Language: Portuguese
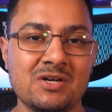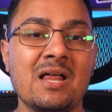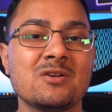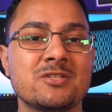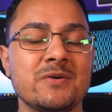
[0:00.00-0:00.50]

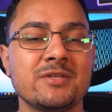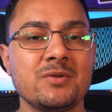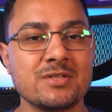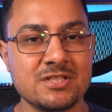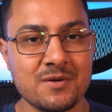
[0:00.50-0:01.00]
Olá, eu sou o
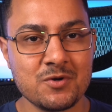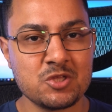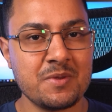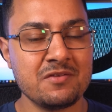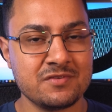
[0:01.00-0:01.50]
Edu, seja muito
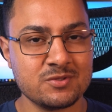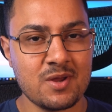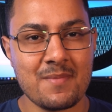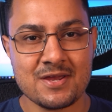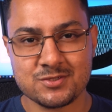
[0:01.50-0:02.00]
bem-vindo
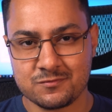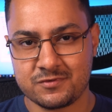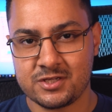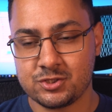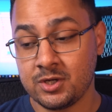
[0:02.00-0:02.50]
a mais um
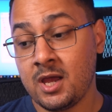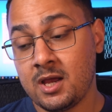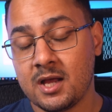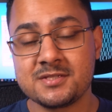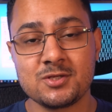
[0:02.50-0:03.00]
vídeo.
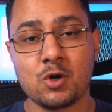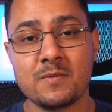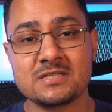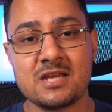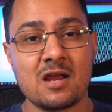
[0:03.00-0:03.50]
Antes de
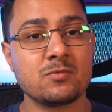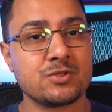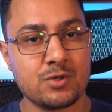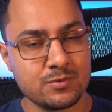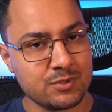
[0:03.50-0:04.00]

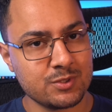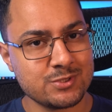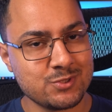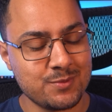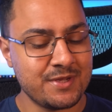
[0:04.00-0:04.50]
começarmos, como de
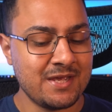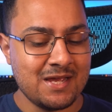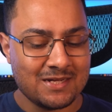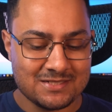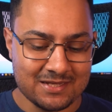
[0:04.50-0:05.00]
costume,
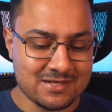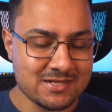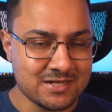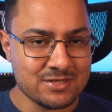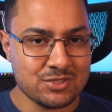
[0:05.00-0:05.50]
já
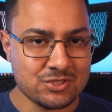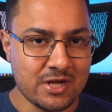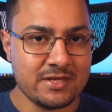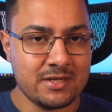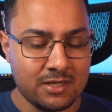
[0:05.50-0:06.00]
deixa aqui seu
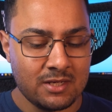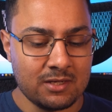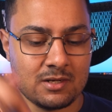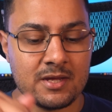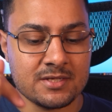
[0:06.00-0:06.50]
joinha
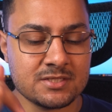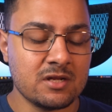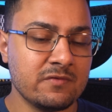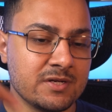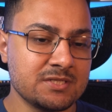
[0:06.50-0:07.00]
Clique em
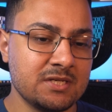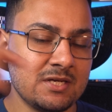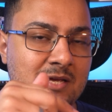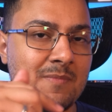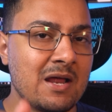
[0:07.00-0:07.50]
inscrever-se
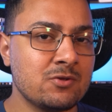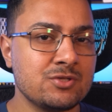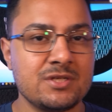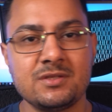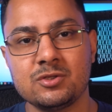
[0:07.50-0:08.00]
e marque o
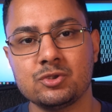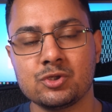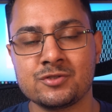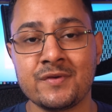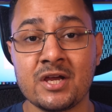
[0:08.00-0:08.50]
sininho de
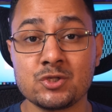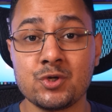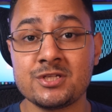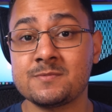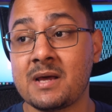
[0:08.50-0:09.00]

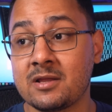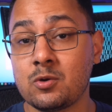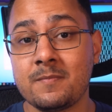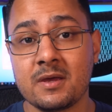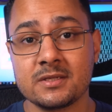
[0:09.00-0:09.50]
notificações para
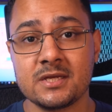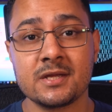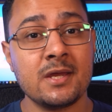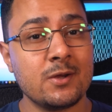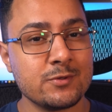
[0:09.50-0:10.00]
não
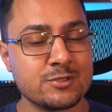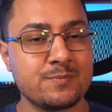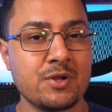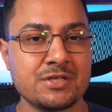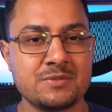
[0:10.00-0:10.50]
perder os
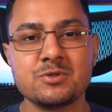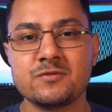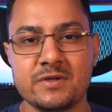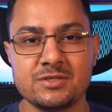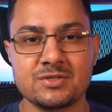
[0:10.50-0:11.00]
próximos
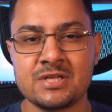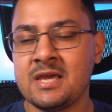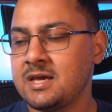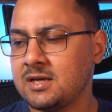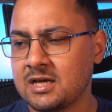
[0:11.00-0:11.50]
vídeos.
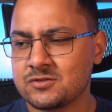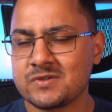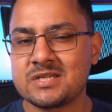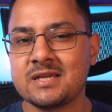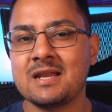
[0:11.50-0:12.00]
E caso
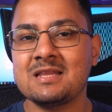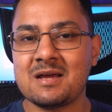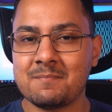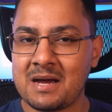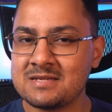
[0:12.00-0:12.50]
você queira
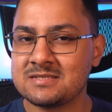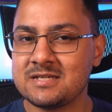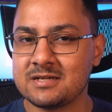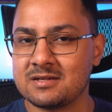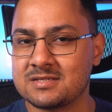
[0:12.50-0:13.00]
ainda mais
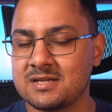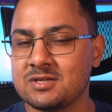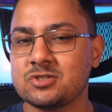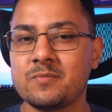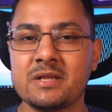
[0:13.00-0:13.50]
dicas
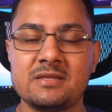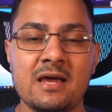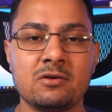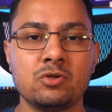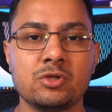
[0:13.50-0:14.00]
sobre
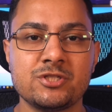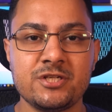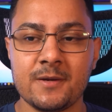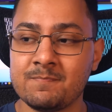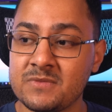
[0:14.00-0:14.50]

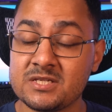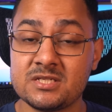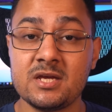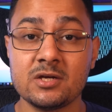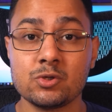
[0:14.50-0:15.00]
tecnologia,
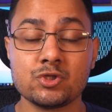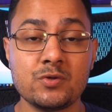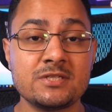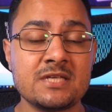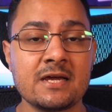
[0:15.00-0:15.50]
siga-nos no
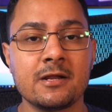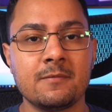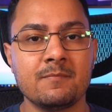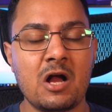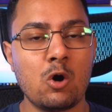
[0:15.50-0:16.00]

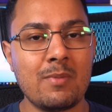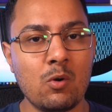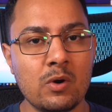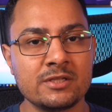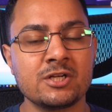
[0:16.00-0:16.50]
Instagram,
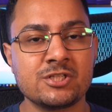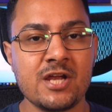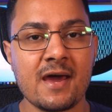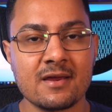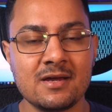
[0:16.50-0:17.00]

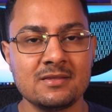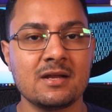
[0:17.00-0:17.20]
wondershare__br.